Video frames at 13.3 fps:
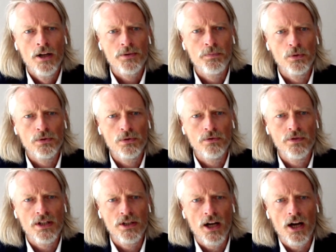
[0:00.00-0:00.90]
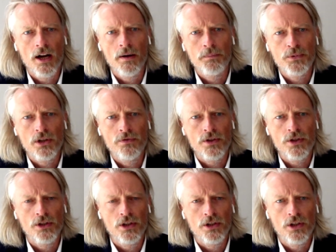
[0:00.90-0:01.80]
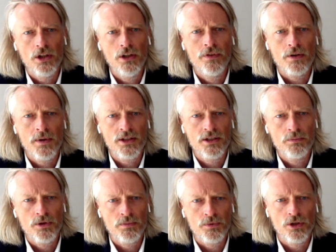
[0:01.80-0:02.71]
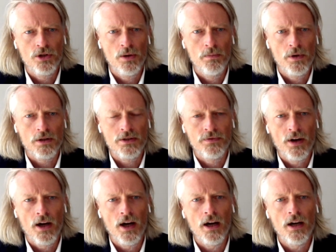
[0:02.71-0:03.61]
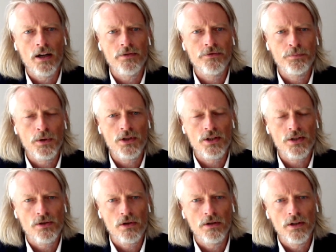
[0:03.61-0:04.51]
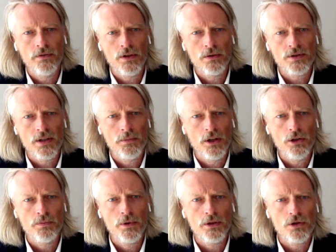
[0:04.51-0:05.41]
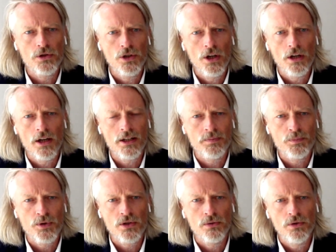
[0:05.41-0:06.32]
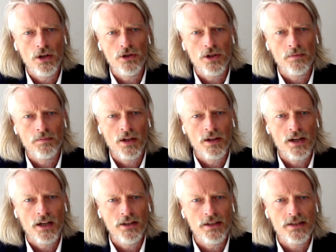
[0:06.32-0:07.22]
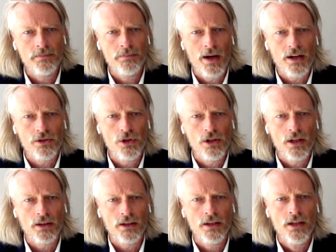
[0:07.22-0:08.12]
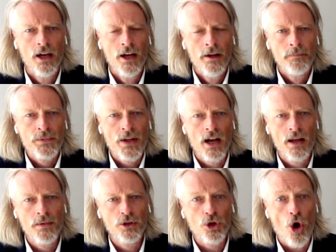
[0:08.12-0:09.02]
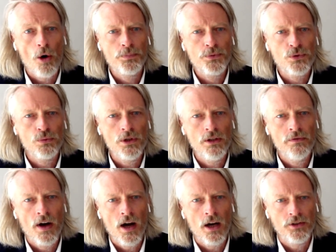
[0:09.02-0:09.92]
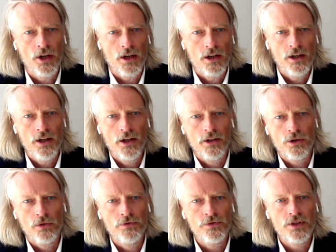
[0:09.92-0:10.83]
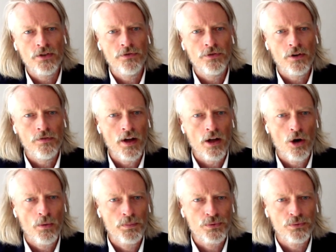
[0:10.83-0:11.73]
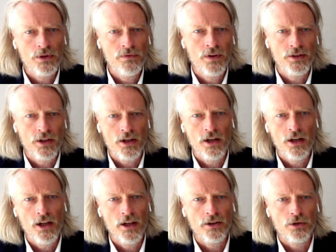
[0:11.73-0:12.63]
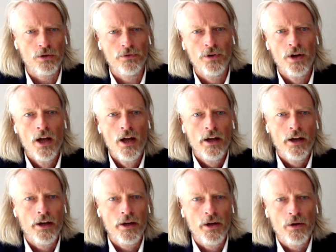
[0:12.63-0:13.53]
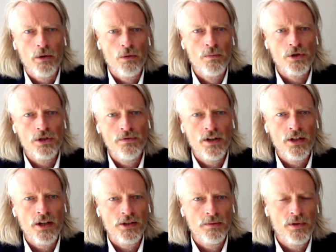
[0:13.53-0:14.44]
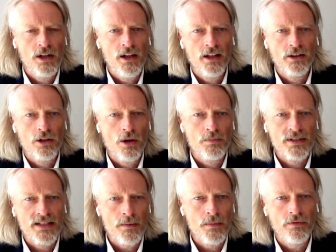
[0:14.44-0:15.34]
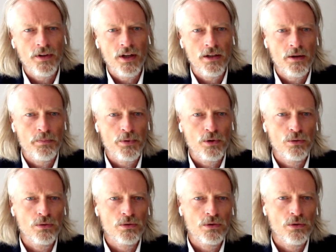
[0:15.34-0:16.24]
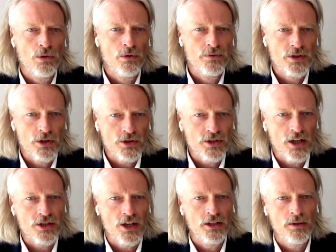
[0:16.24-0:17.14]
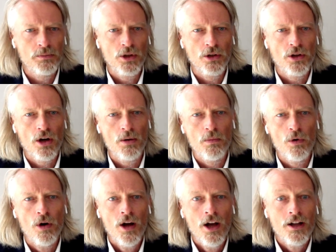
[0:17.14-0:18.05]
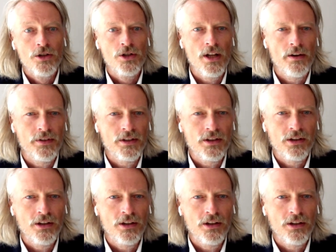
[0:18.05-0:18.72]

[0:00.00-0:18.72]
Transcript: Z punktu widzenia przetwarzania tych informacji przez przedsiębiorstwa. A podczas koronawirusa mieliśmy do czynienia z przesunięciem tej granicy bardziej na ten element obsługiwania klientów, cyfrowego obsługiwania klientów, y, umożliwienia tym klientom zamawiania produktów z dostarczaniem do domu, czy nawet